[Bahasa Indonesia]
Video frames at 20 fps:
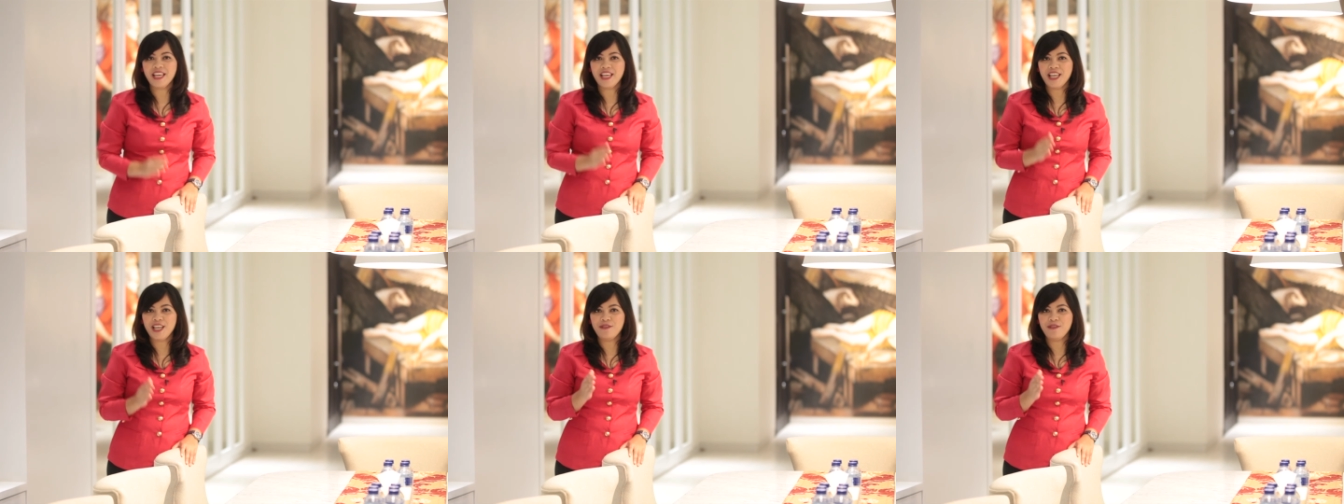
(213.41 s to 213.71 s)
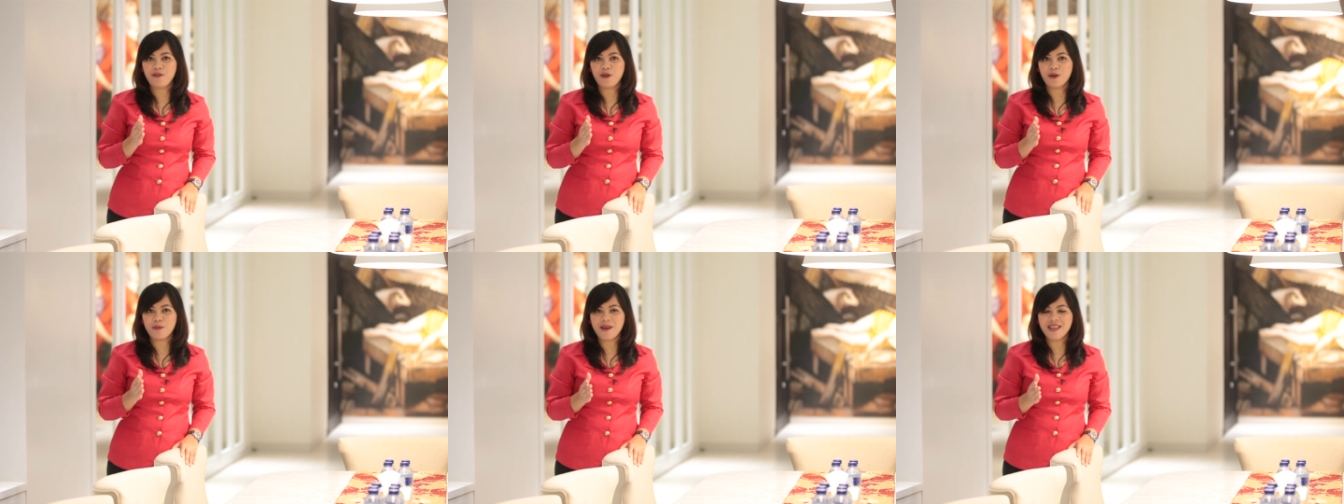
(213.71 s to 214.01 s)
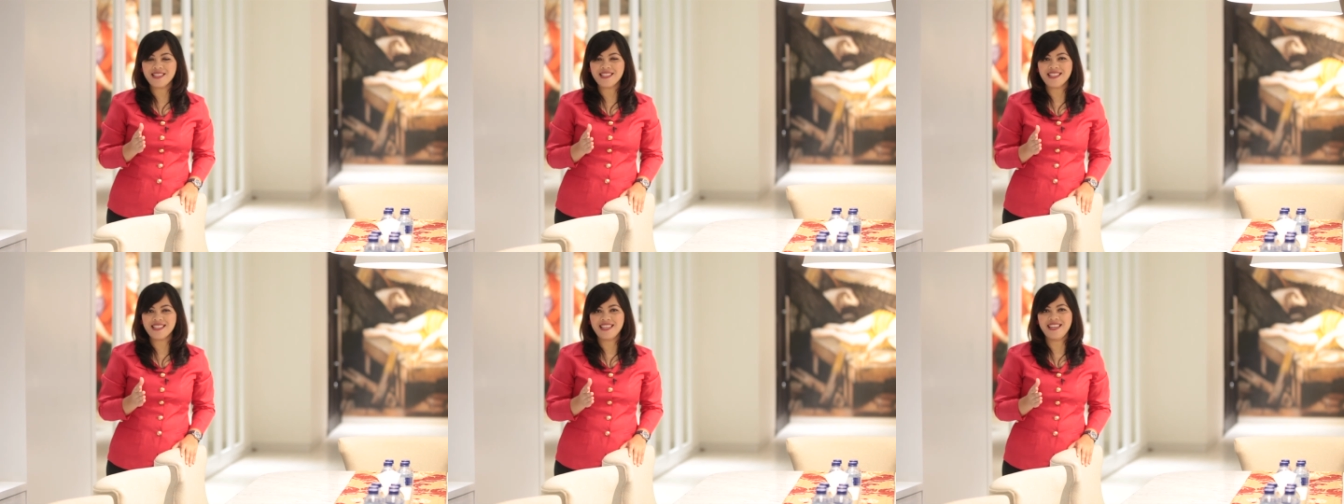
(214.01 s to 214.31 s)

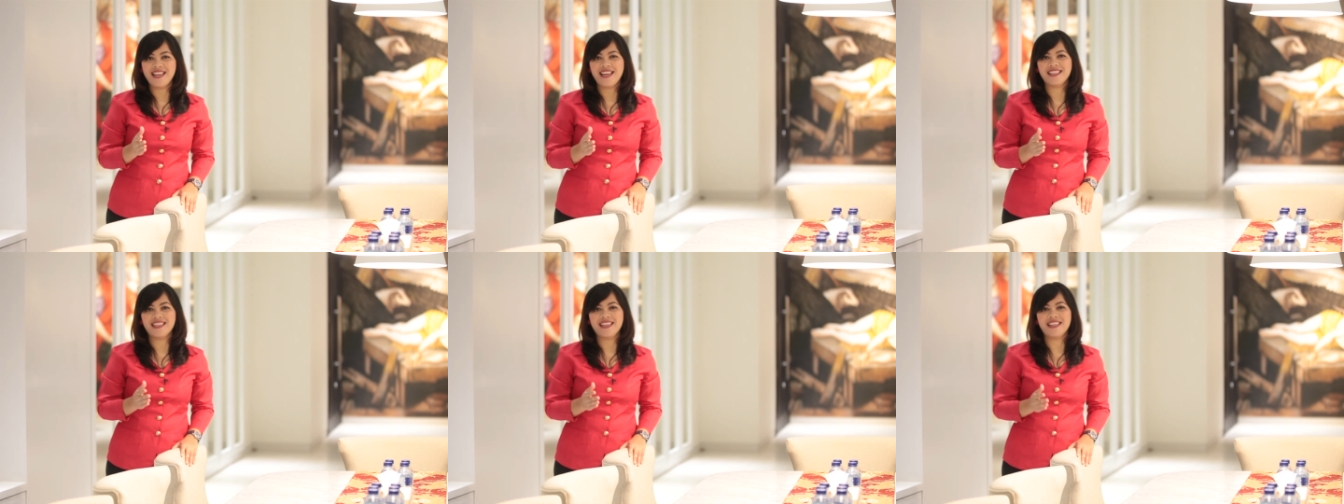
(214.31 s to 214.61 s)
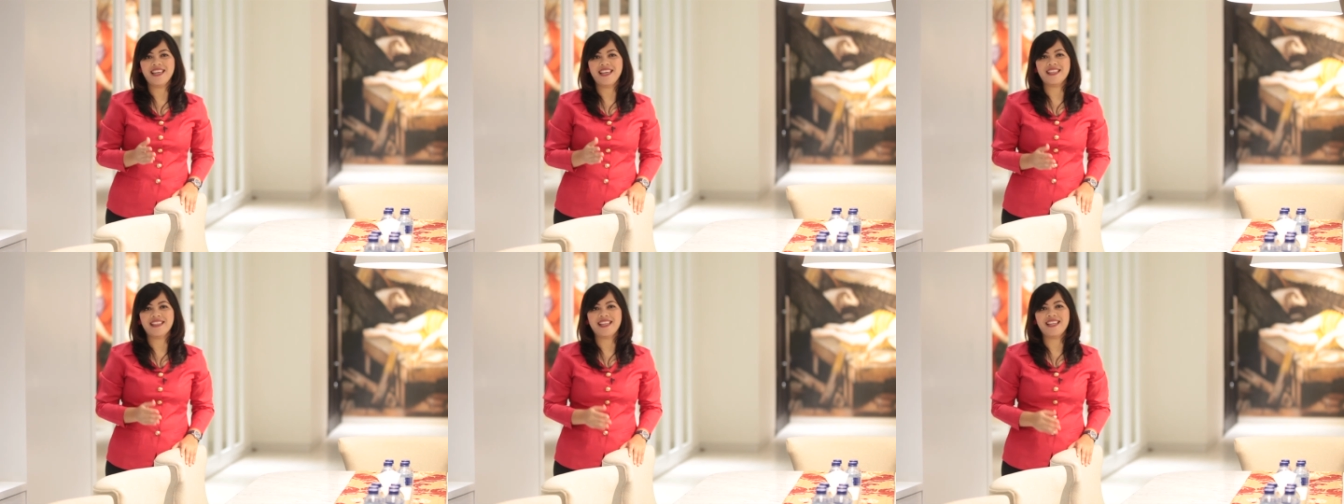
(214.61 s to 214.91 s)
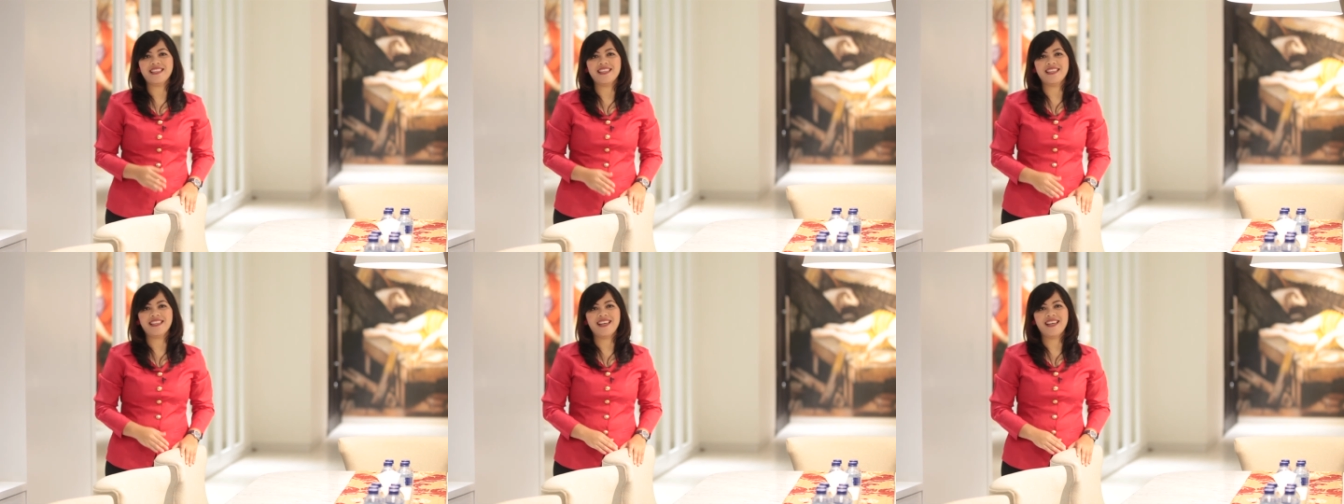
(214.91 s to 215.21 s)
Informasi dan
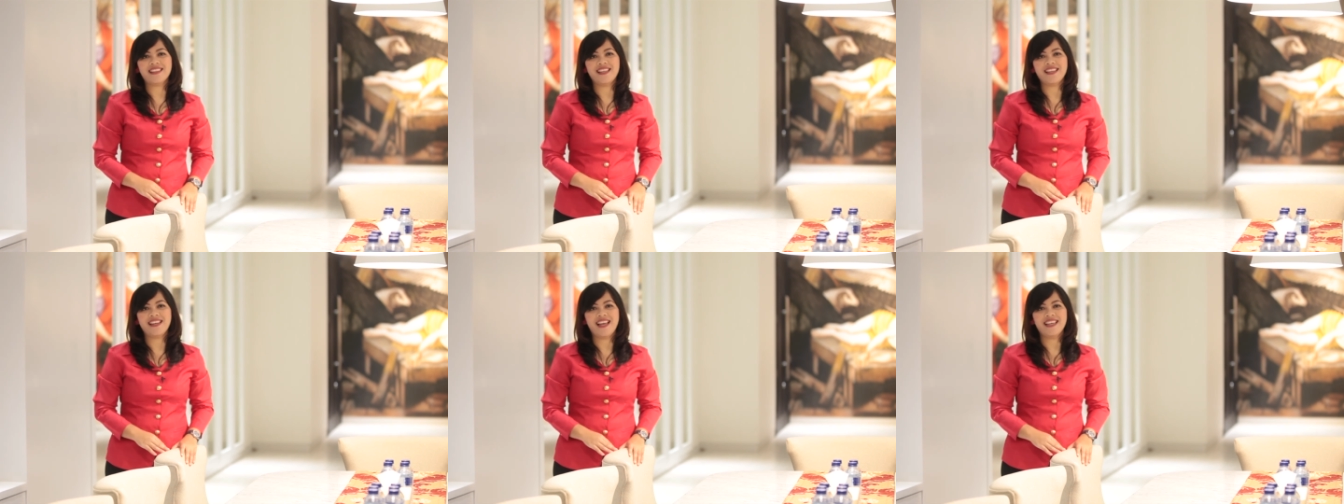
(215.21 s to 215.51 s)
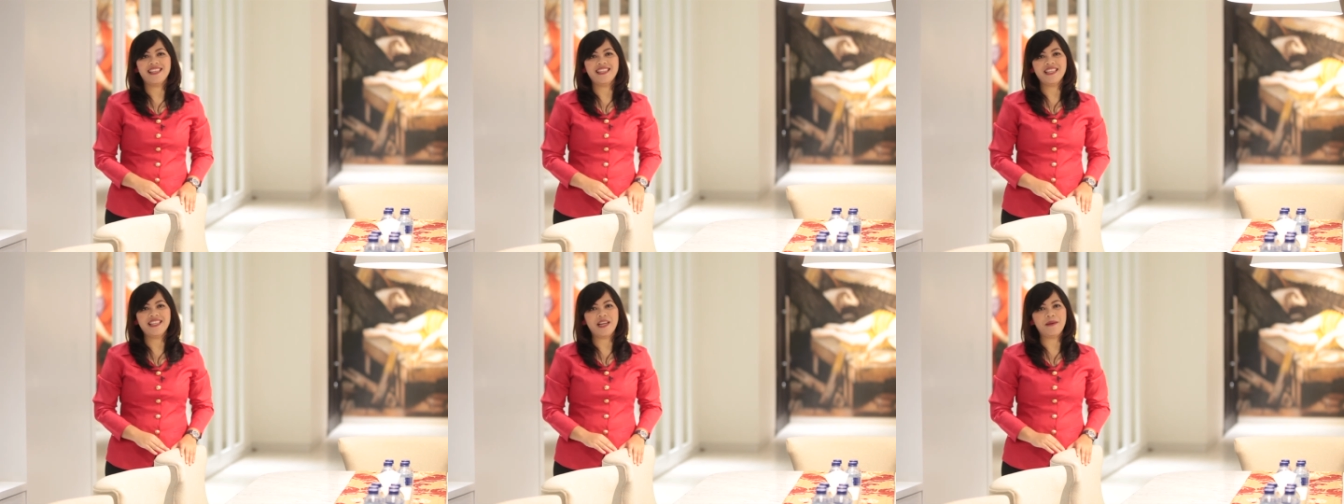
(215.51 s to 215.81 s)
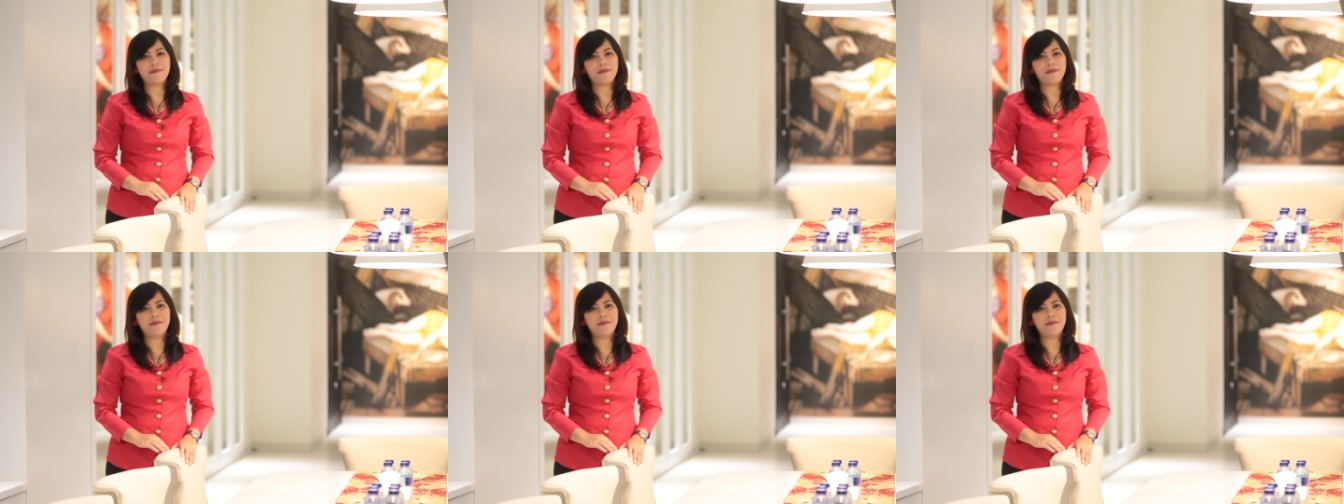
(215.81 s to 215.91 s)
kegiatan-kegiatan lainnya